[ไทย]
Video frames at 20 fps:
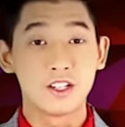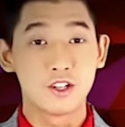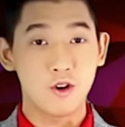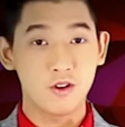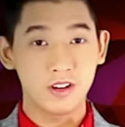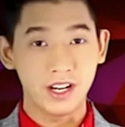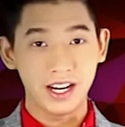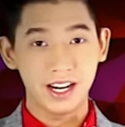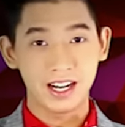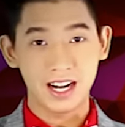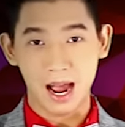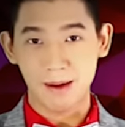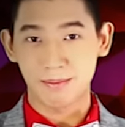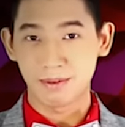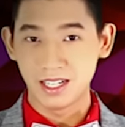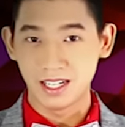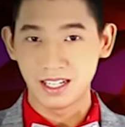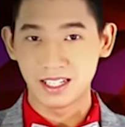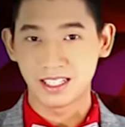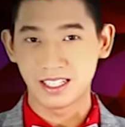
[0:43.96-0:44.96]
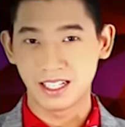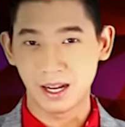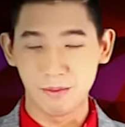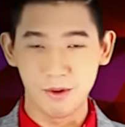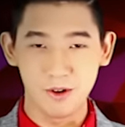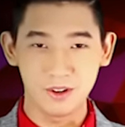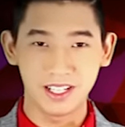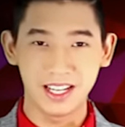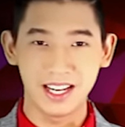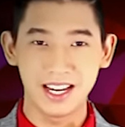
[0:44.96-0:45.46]
ช่วงนี้ราบลื่นส
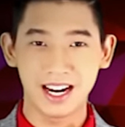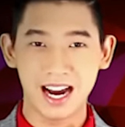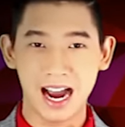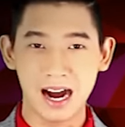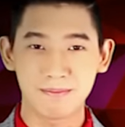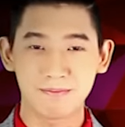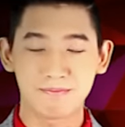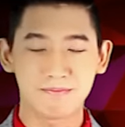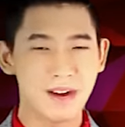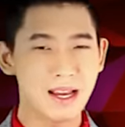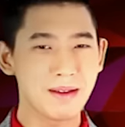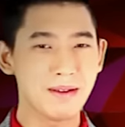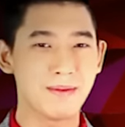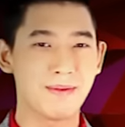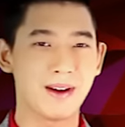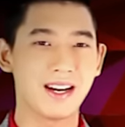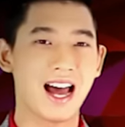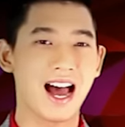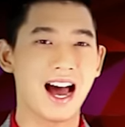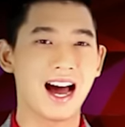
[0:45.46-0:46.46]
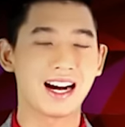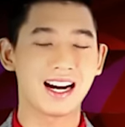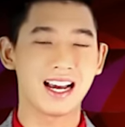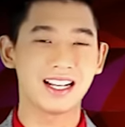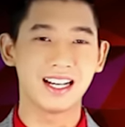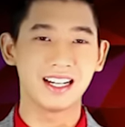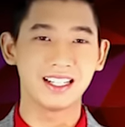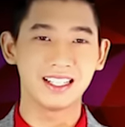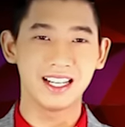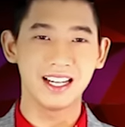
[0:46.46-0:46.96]
มูทดีครับ ไม่มีปัญหาอะไร
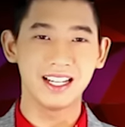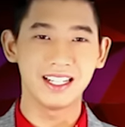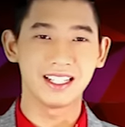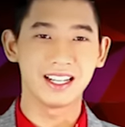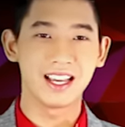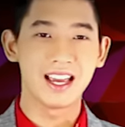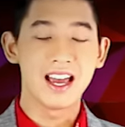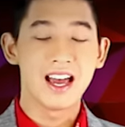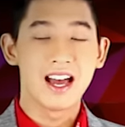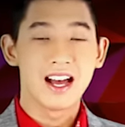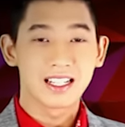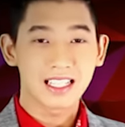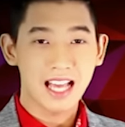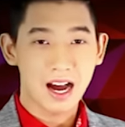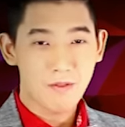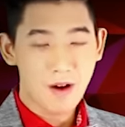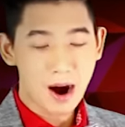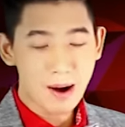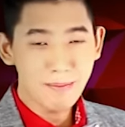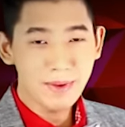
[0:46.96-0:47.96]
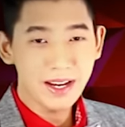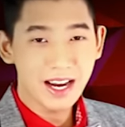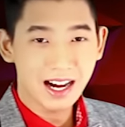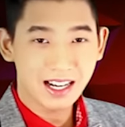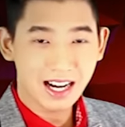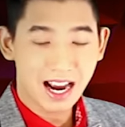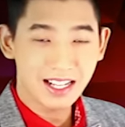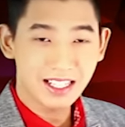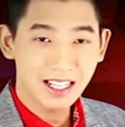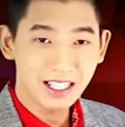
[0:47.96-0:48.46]
ทั้งสิ้น ถามว่ามี
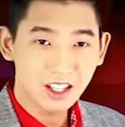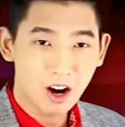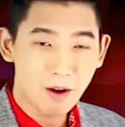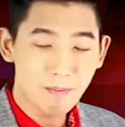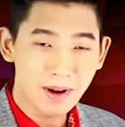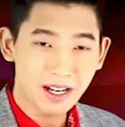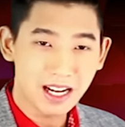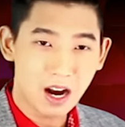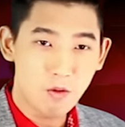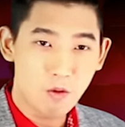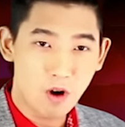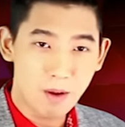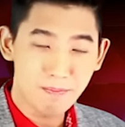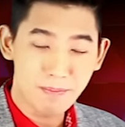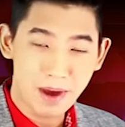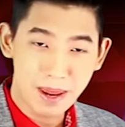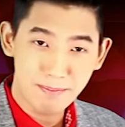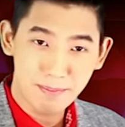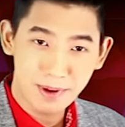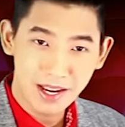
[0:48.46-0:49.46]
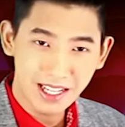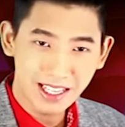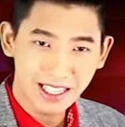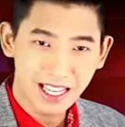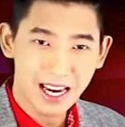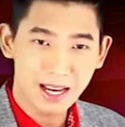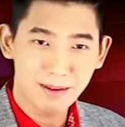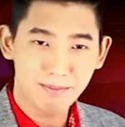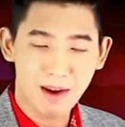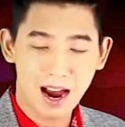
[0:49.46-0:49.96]
อะไรที่ต้องไปกังวลเป็นพิเศ
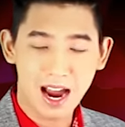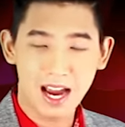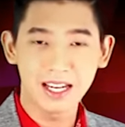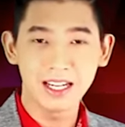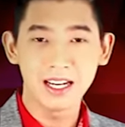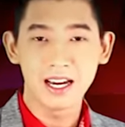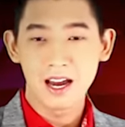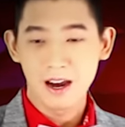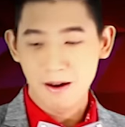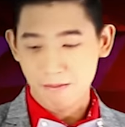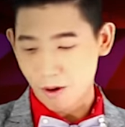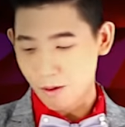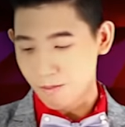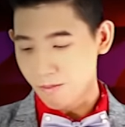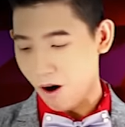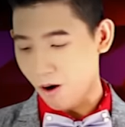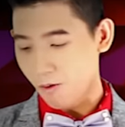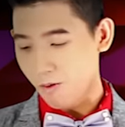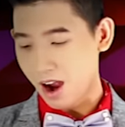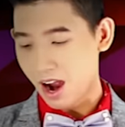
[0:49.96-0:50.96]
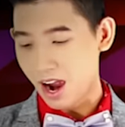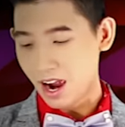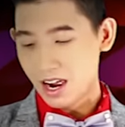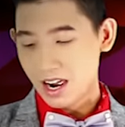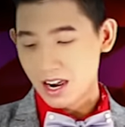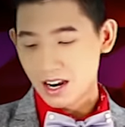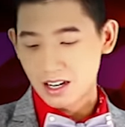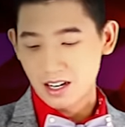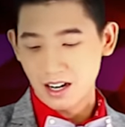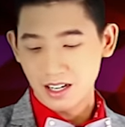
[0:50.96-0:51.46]
ษไหม ผมบอกว่า
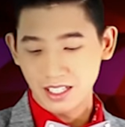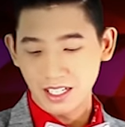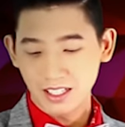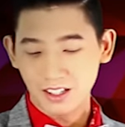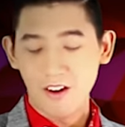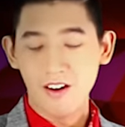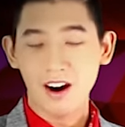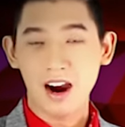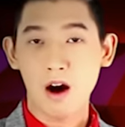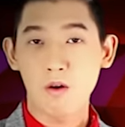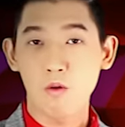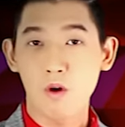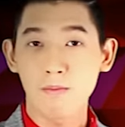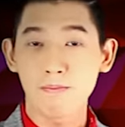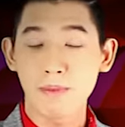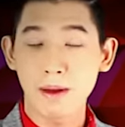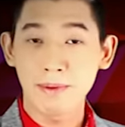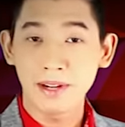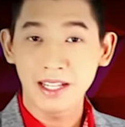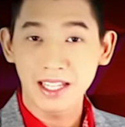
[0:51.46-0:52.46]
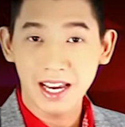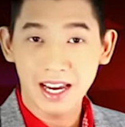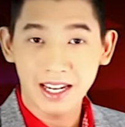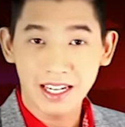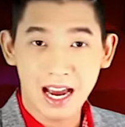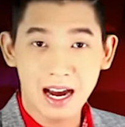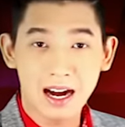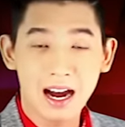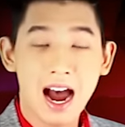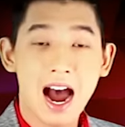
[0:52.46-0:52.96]
เรื่องที่ต้องกังวลเป็นพิเศษ
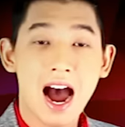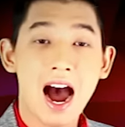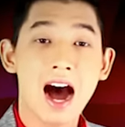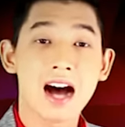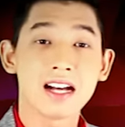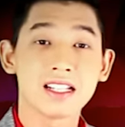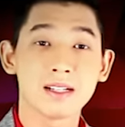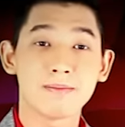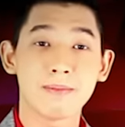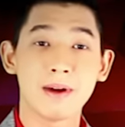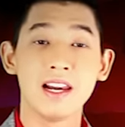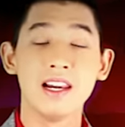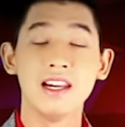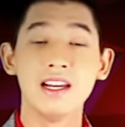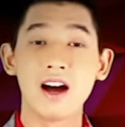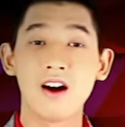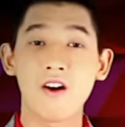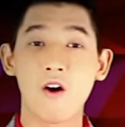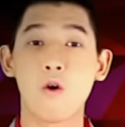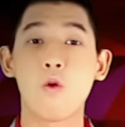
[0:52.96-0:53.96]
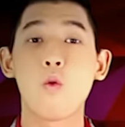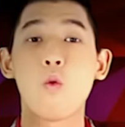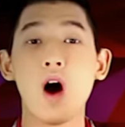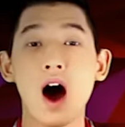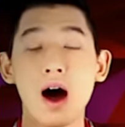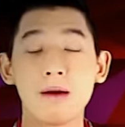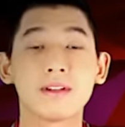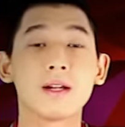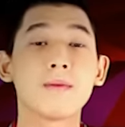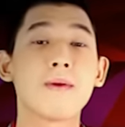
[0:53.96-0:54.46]
เนี่ยอาจจะเป็นเรื่องของค
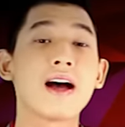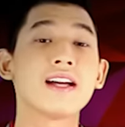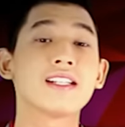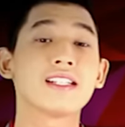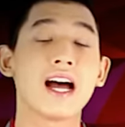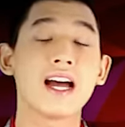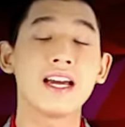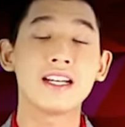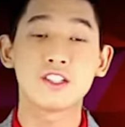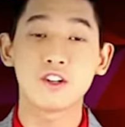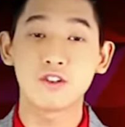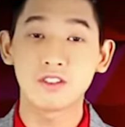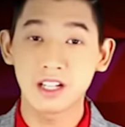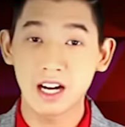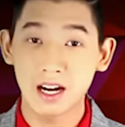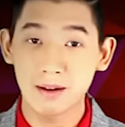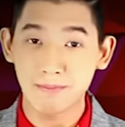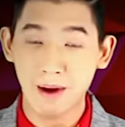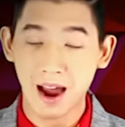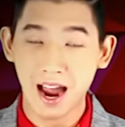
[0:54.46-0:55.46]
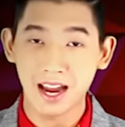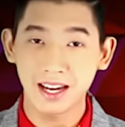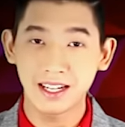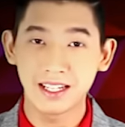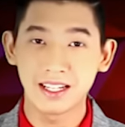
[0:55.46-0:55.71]
วามสบายใจจนเกินไป